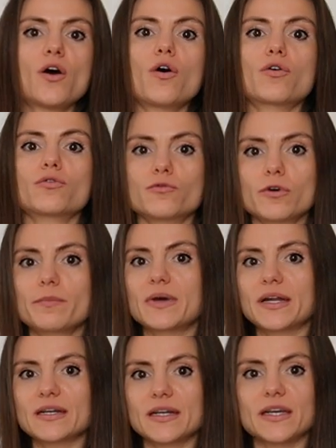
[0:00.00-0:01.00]
o comunque
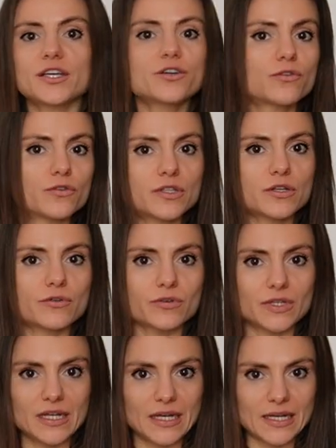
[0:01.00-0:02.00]
per incontri
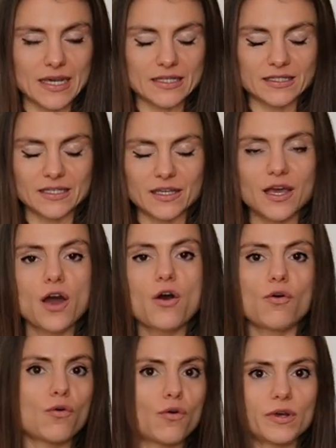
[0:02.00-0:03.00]
con i clienti
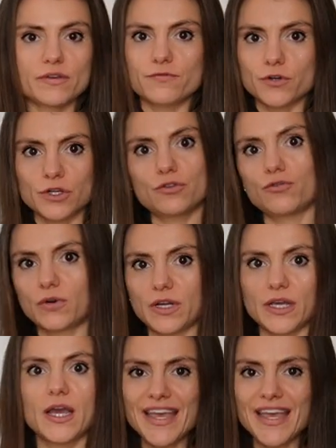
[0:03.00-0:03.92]
o i fornitori.